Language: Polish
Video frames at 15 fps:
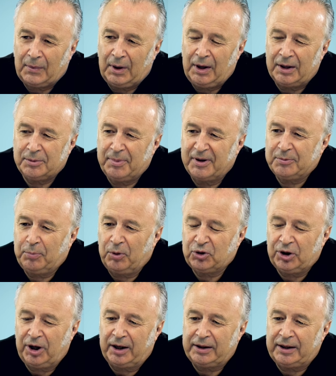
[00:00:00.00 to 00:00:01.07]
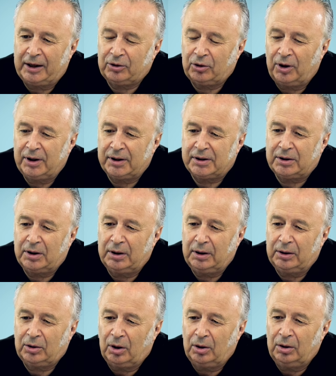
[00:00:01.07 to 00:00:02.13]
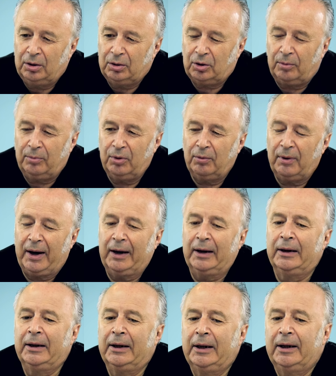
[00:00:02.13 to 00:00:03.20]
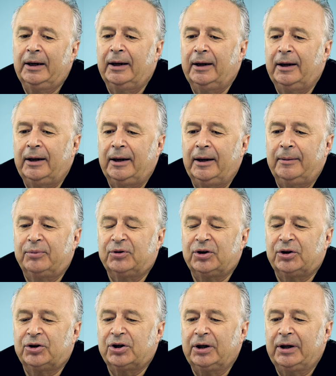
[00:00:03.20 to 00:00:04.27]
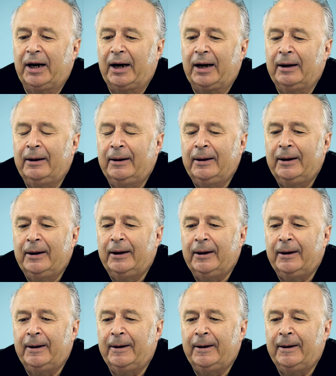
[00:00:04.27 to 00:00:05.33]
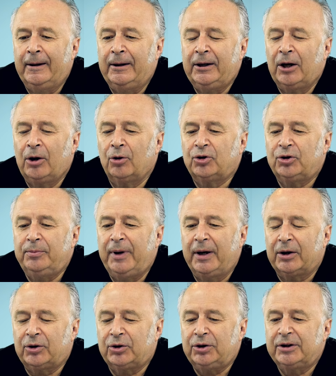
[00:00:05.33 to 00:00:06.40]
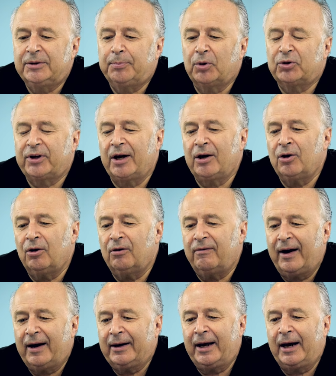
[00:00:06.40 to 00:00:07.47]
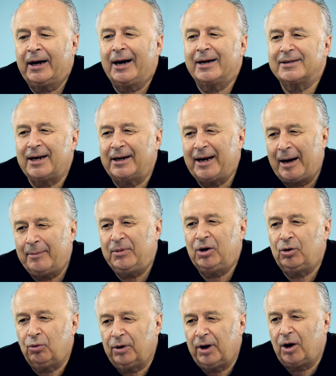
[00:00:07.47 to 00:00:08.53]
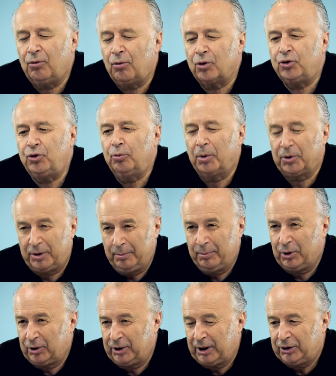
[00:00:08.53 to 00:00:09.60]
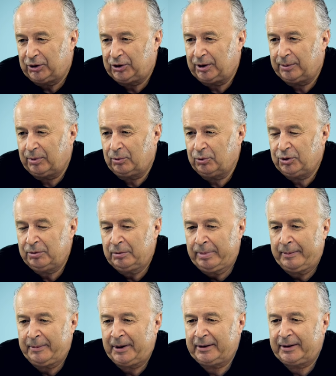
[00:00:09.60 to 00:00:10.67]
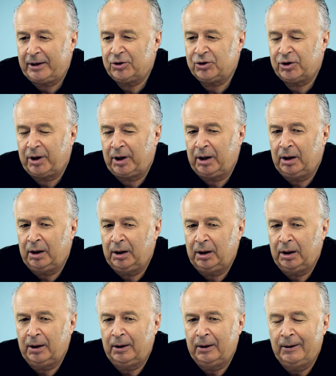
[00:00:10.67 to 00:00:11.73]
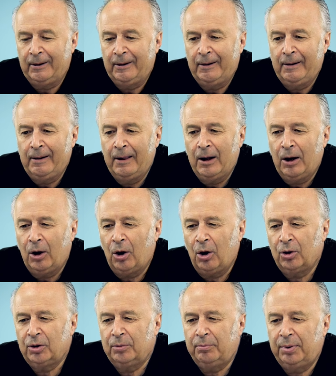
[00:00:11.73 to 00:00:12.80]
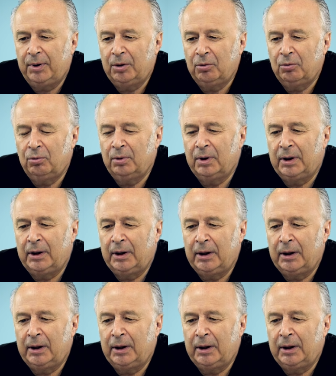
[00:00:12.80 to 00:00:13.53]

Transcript: Jest bezpośrednia. To, jest, to, to była E, e, przyczyna e, jego śmierci spotęgowana kazaniami, które głosił po tym proteście, bo musimy pamiętać, że on był